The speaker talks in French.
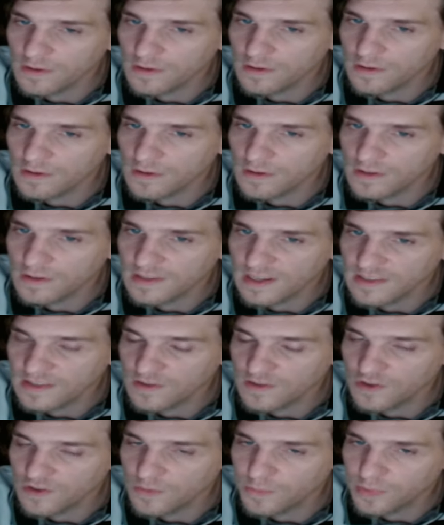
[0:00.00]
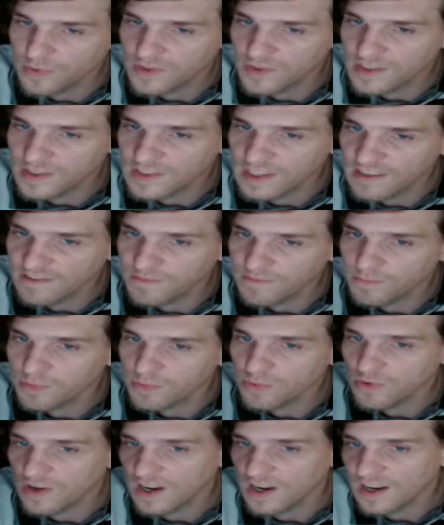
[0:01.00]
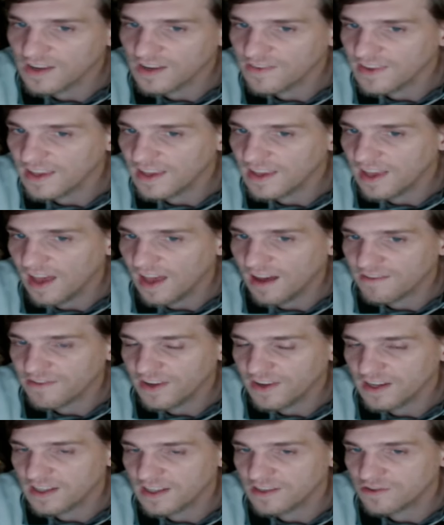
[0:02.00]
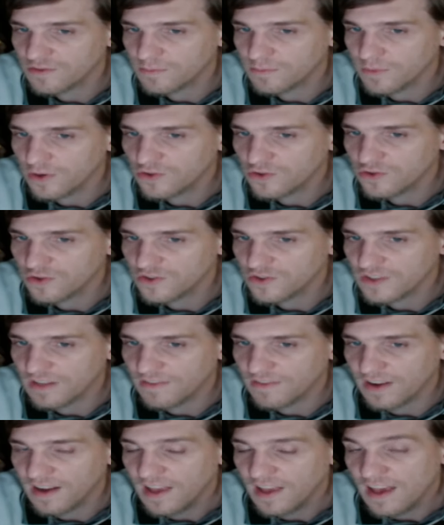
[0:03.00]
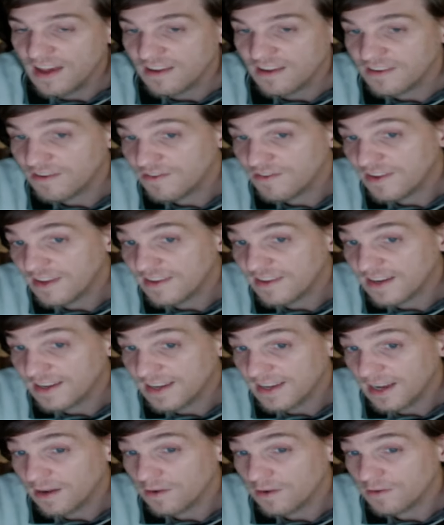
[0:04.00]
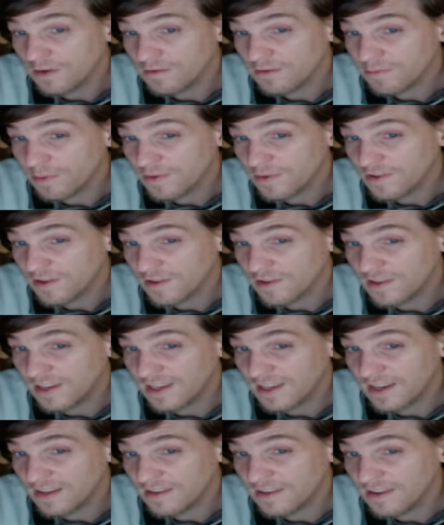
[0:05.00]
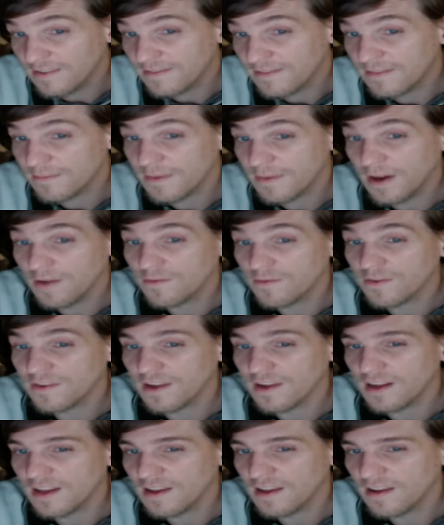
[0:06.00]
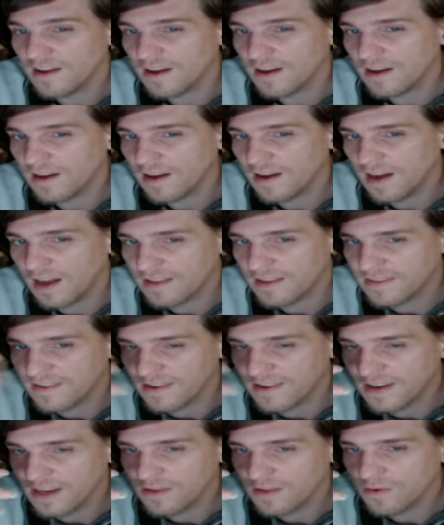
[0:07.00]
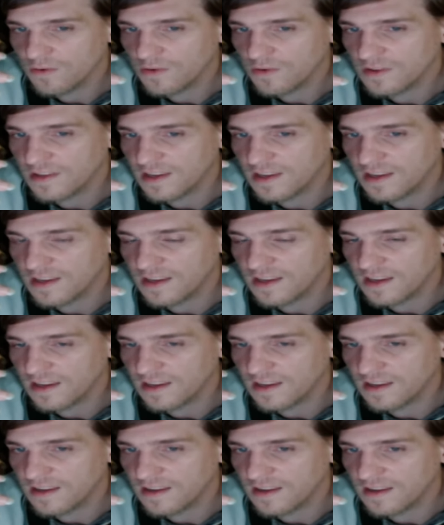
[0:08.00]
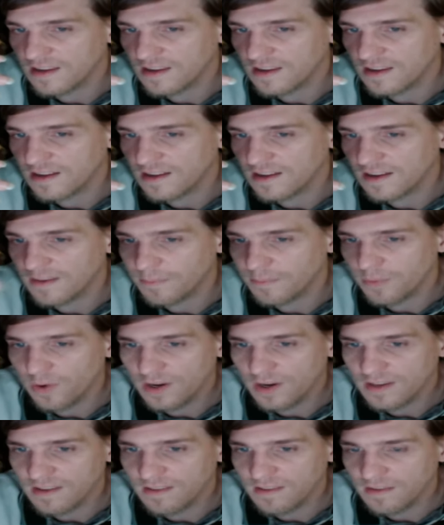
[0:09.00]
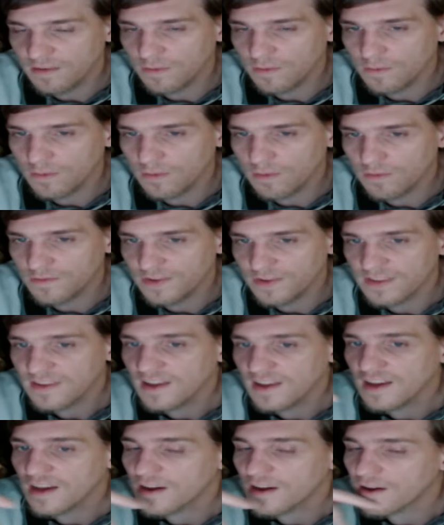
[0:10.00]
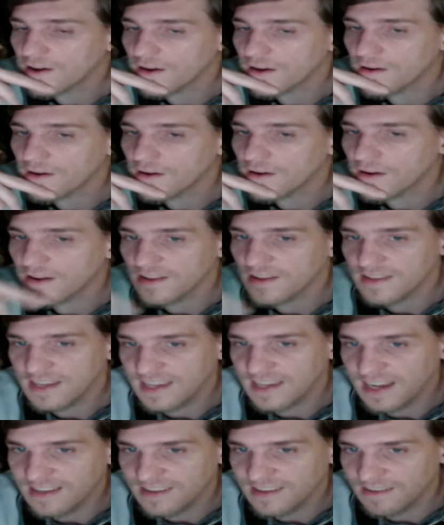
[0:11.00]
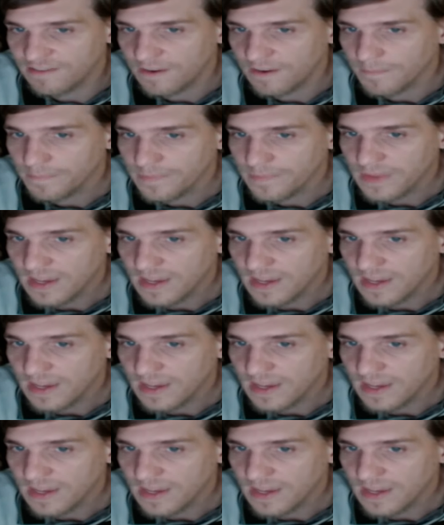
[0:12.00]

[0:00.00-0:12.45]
euh, d'attitude positive pour arriver à faire les bonnes choses à dire. Si vous êtes à 49% négatif, et eh ben, vous allez euh, attirer donc des les points qui sont en fait euh, négatifs.